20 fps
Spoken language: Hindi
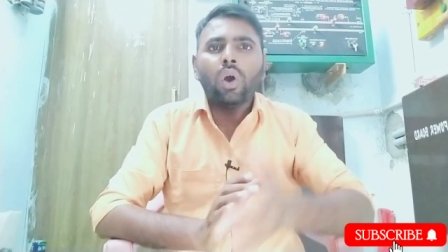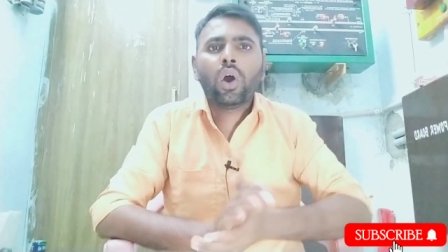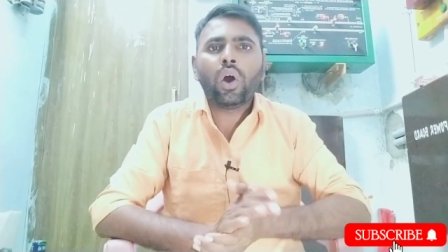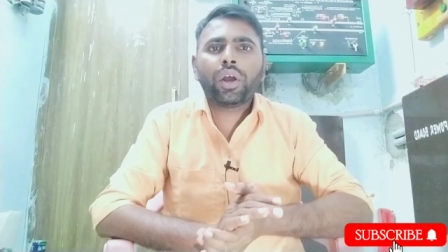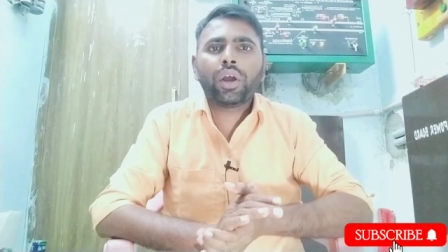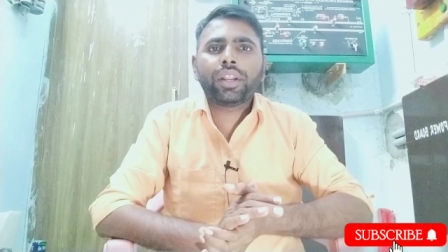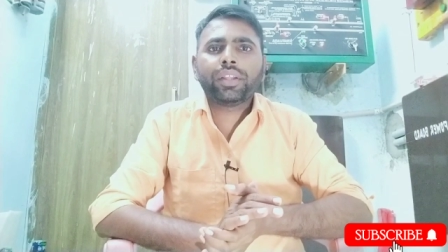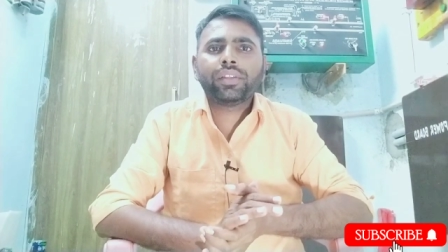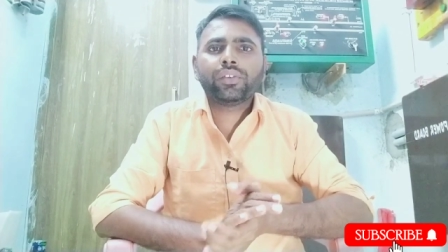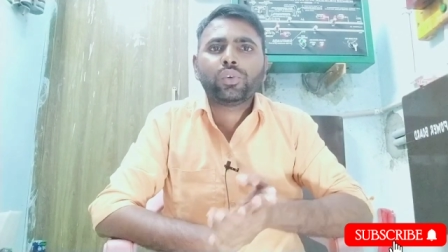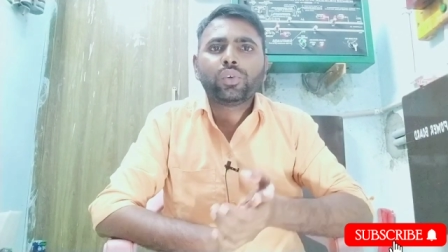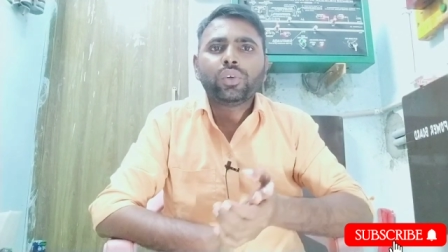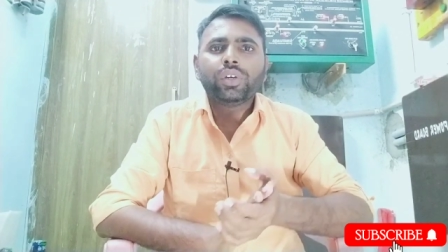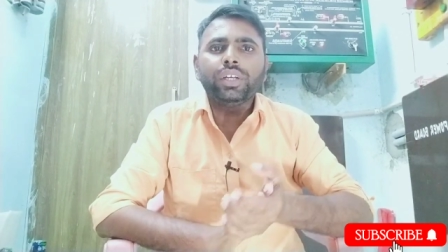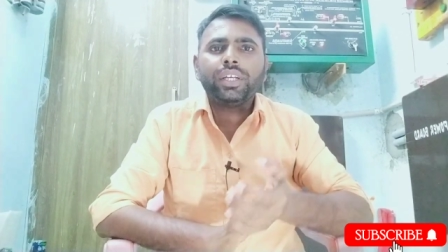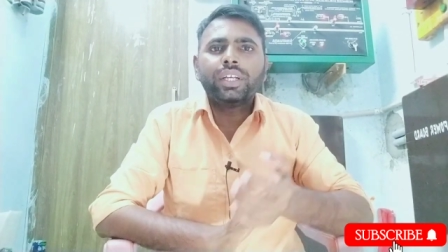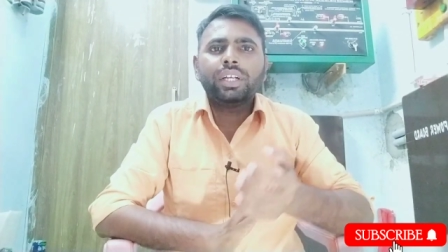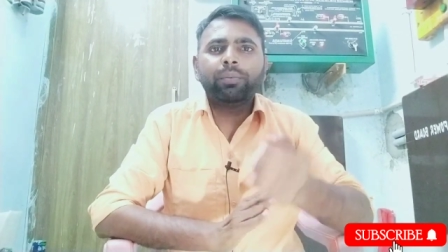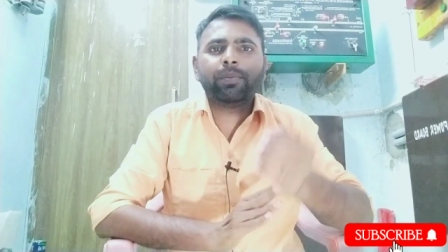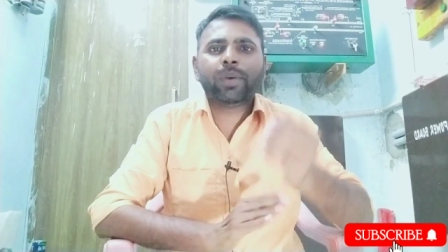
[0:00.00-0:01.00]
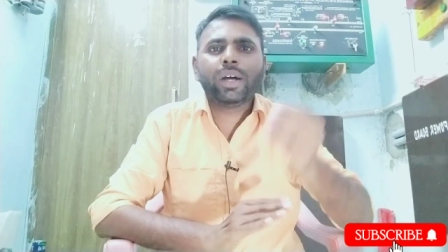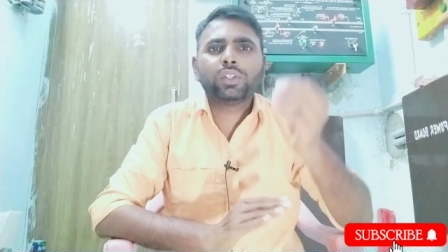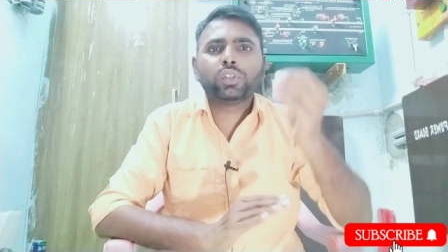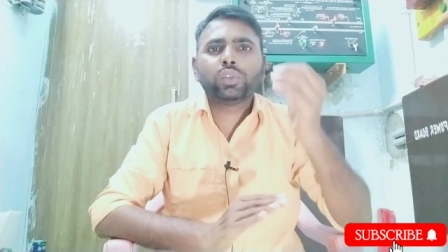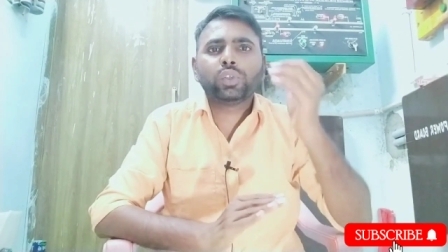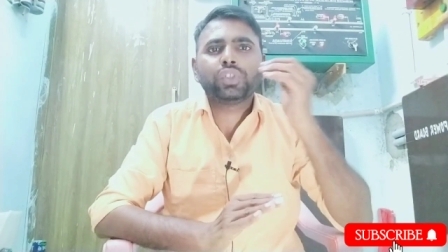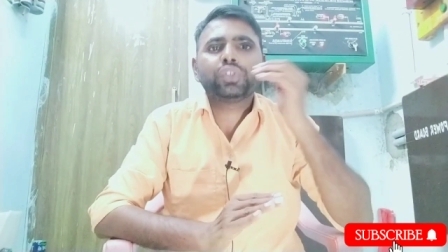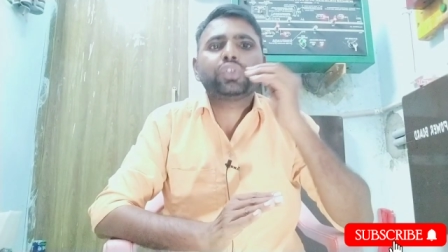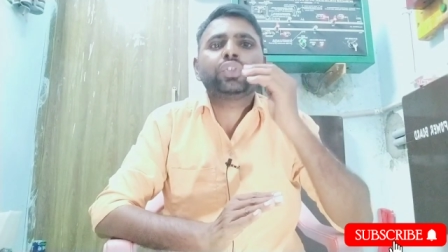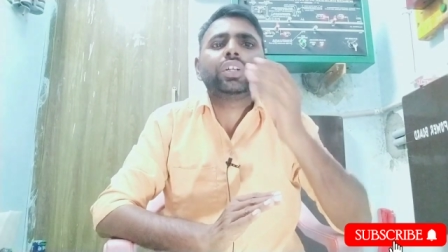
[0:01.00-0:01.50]
और जो एक बात
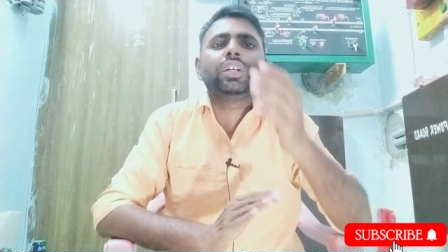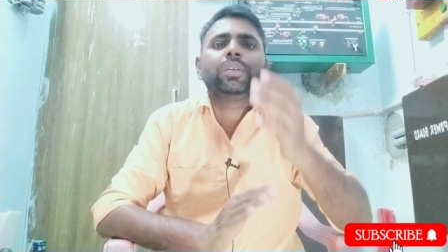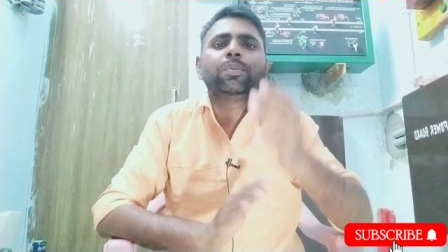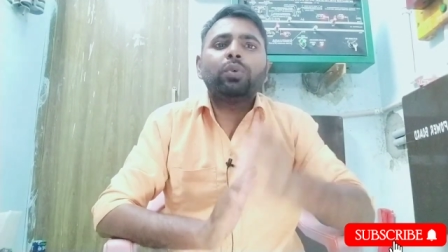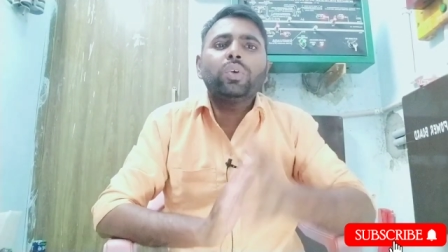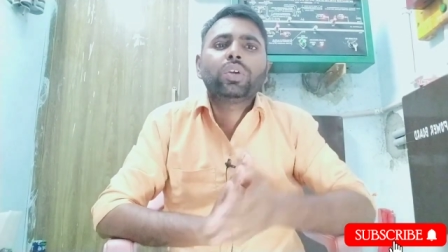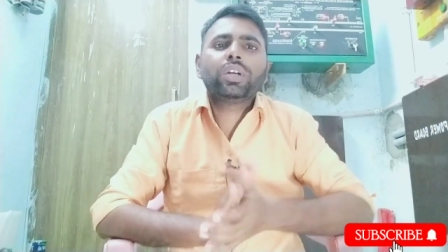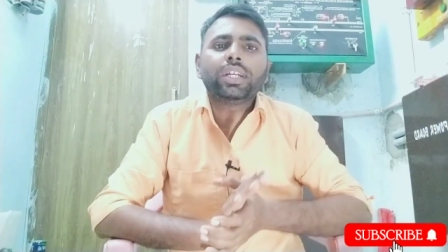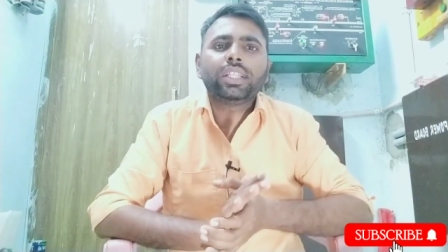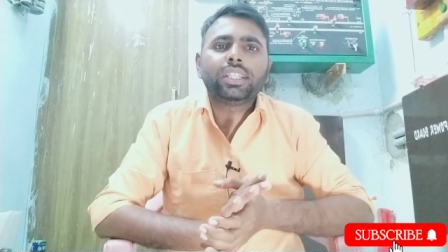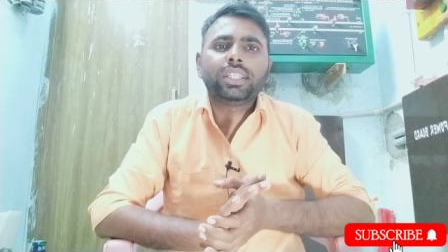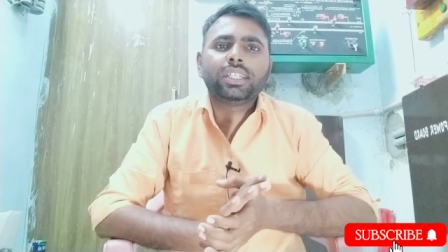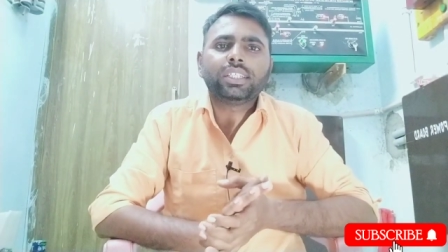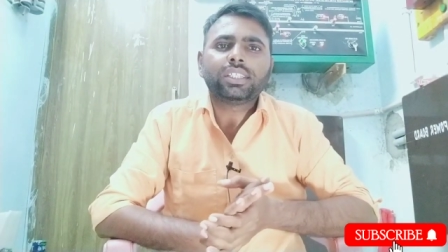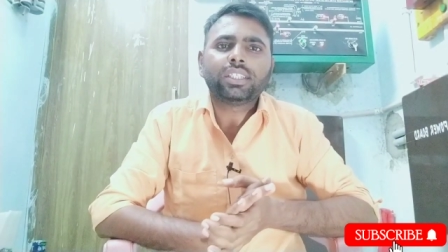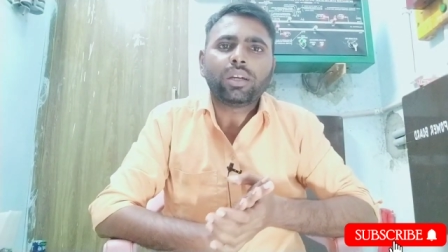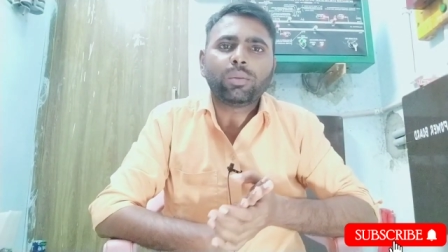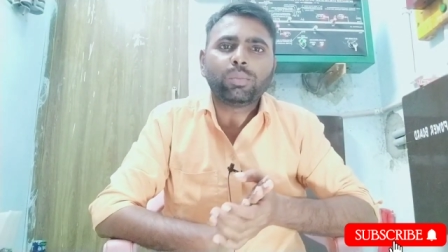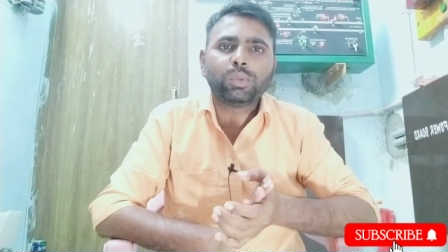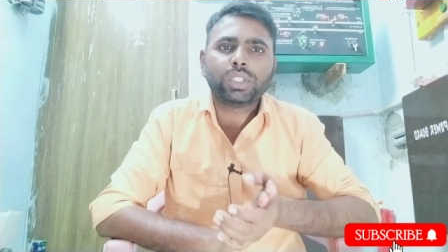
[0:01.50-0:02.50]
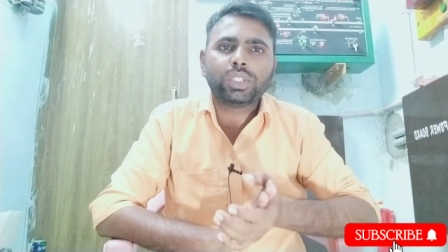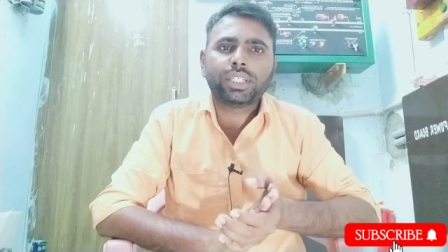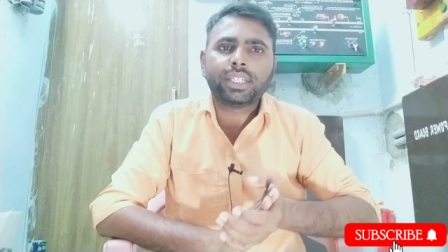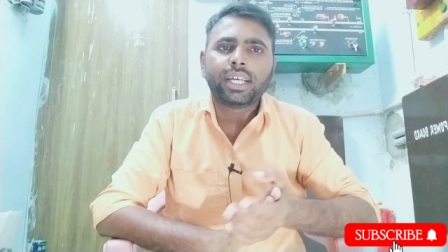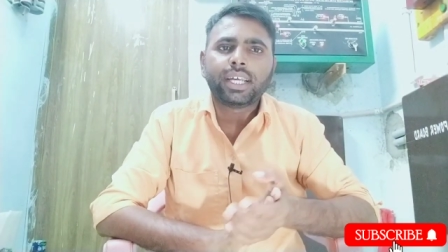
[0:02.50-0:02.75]
जो स्टूडेंट बोल रहे थे कि सर मुझे